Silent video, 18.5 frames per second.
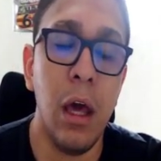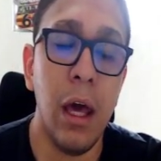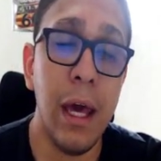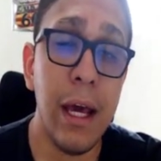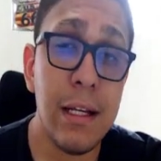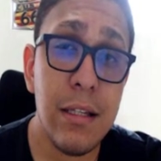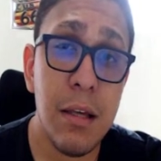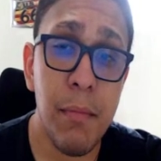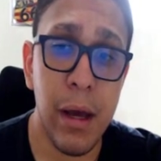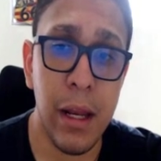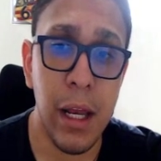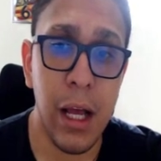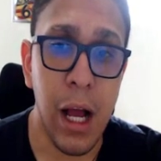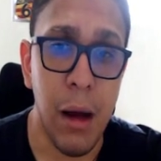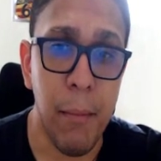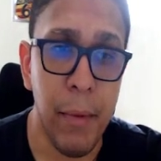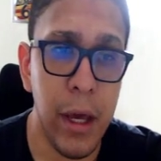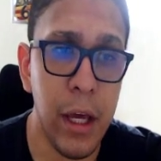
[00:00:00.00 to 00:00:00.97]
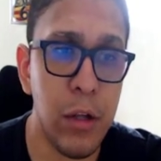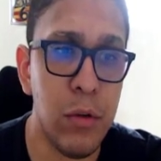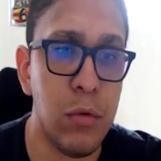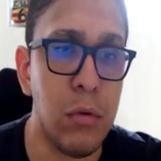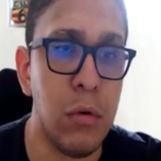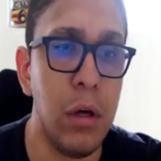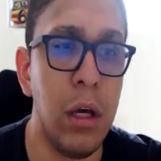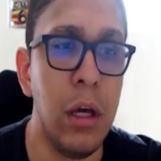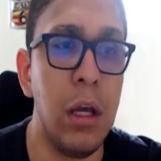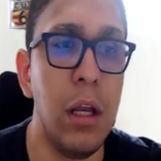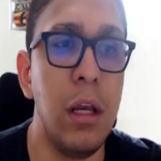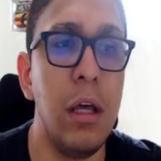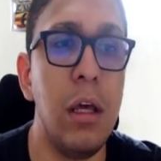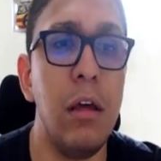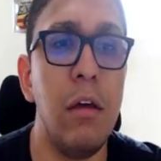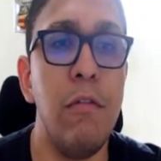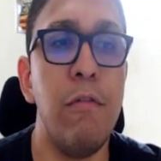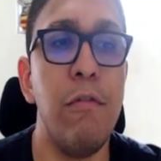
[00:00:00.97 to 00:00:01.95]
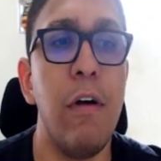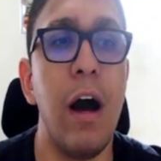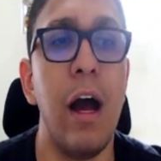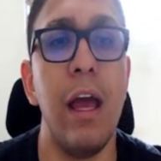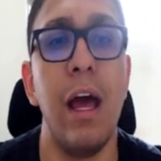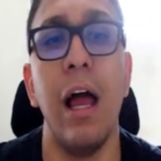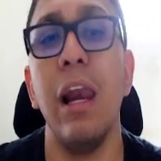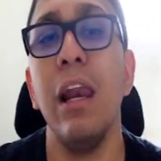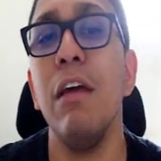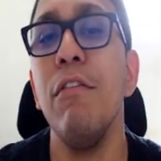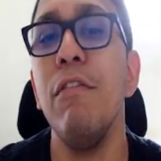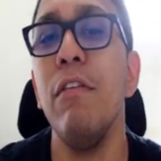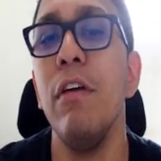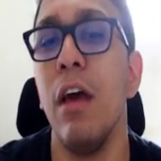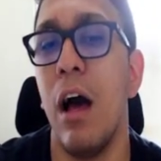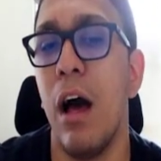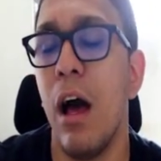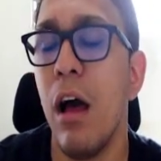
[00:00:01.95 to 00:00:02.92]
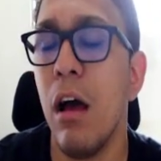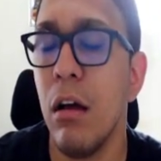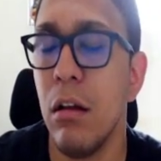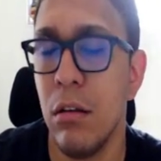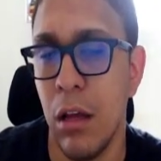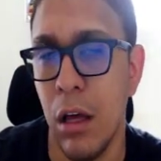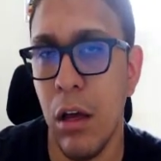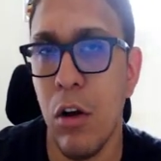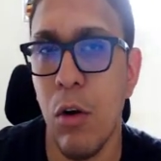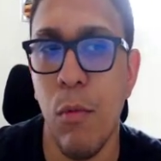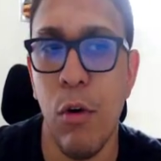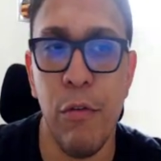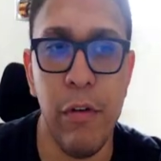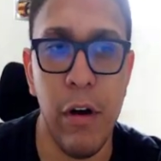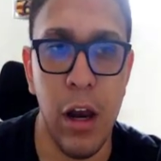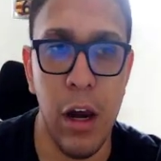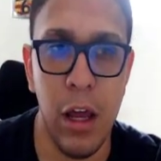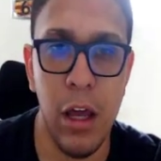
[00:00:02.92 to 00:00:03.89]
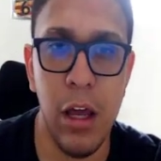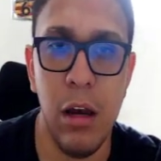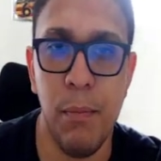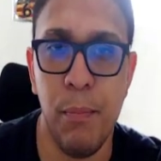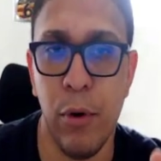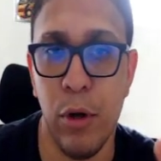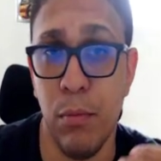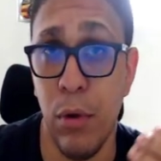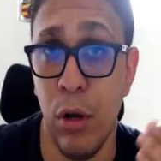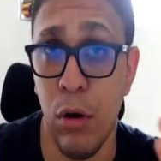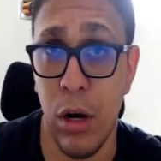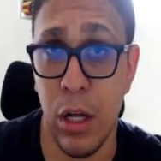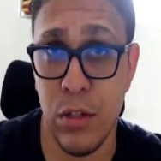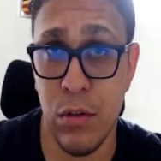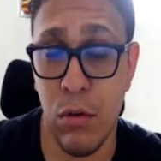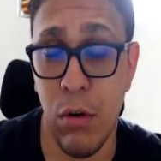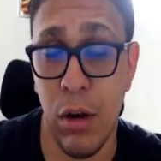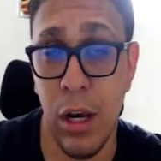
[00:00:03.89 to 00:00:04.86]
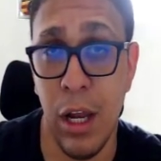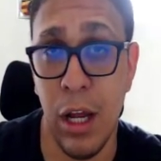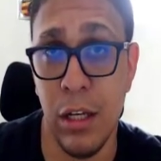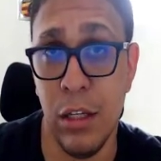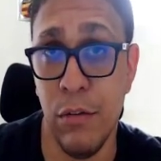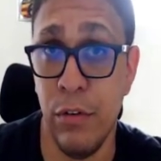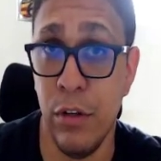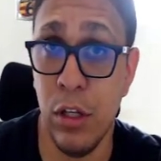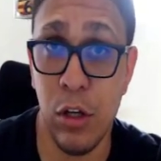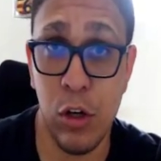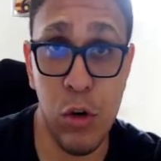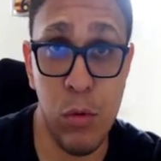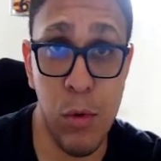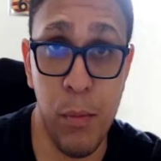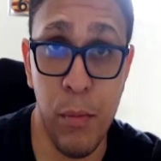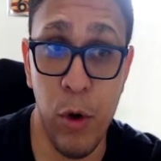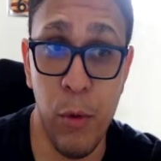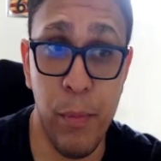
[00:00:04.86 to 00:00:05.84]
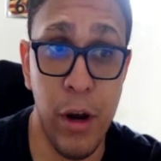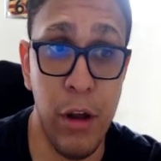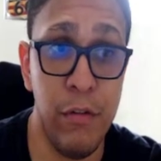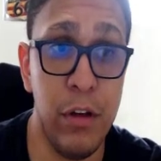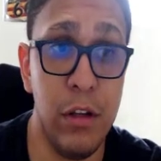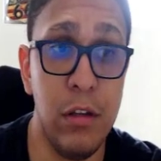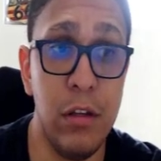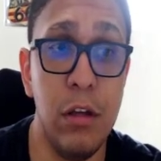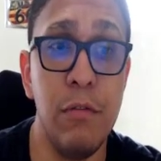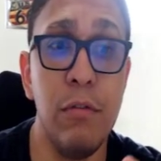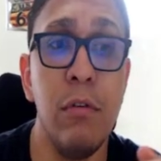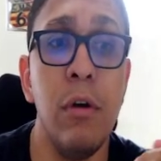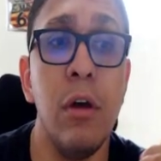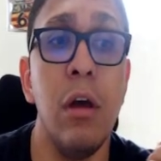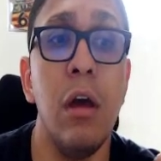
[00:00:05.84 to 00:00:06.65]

Esse medicamento, ele vai aliviar, né? Como eu falei, ele pode melhorar sua qualidade de vida como meio preventivo.